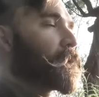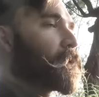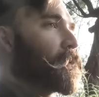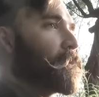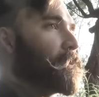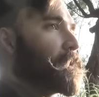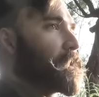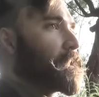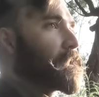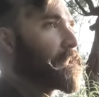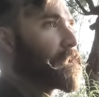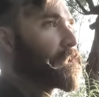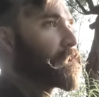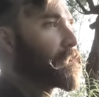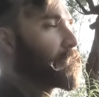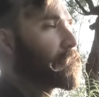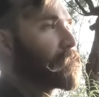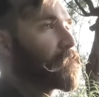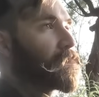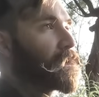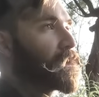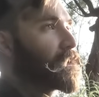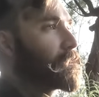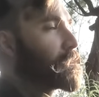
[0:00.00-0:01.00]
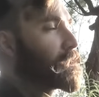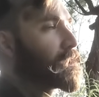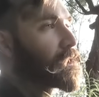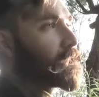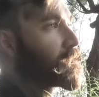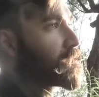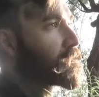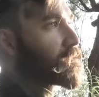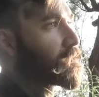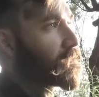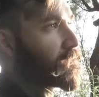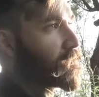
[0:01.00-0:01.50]
у меня
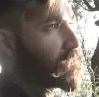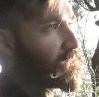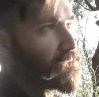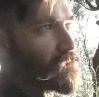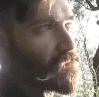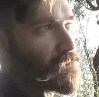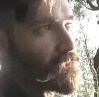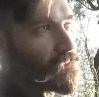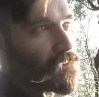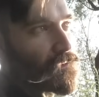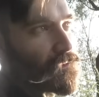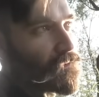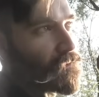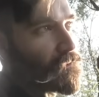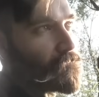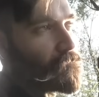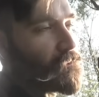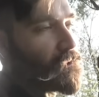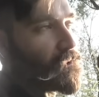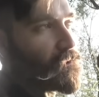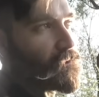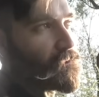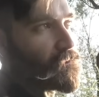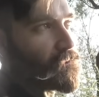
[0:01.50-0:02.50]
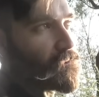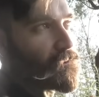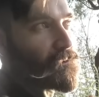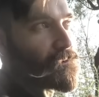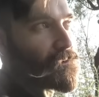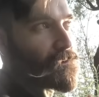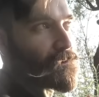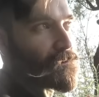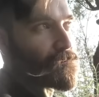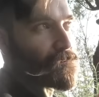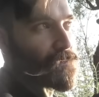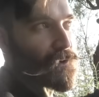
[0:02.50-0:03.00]
изменились разные
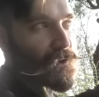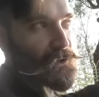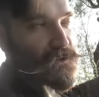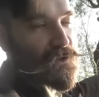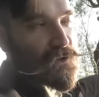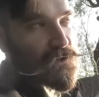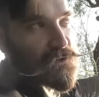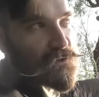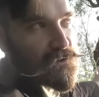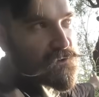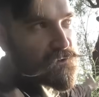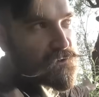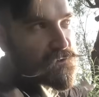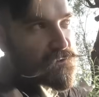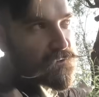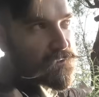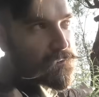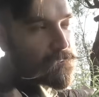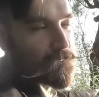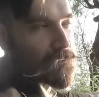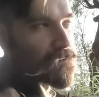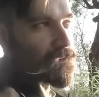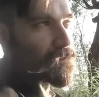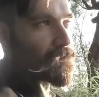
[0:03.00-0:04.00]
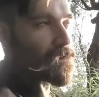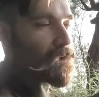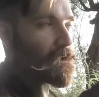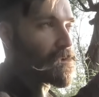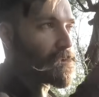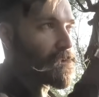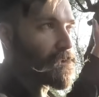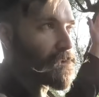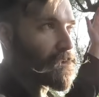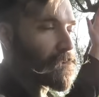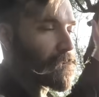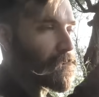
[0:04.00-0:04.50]
семейные положения,
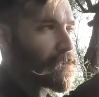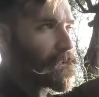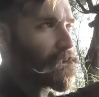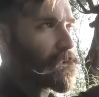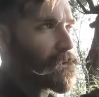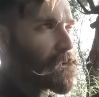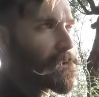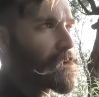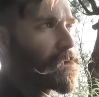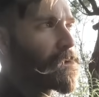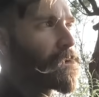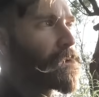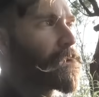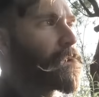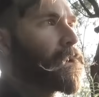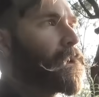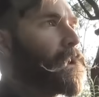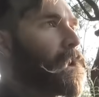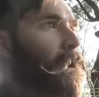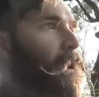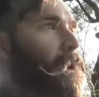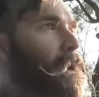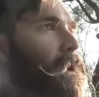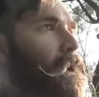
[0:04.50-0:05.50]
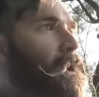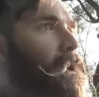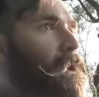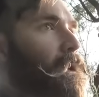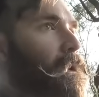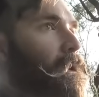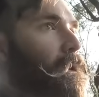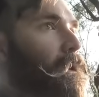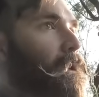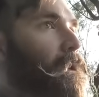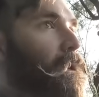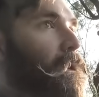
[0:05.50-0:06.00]
обстоятельства и так далее.
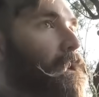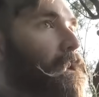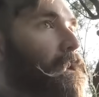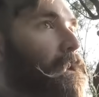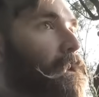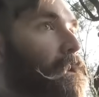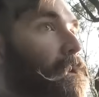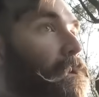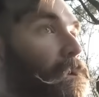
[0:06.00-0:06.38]
И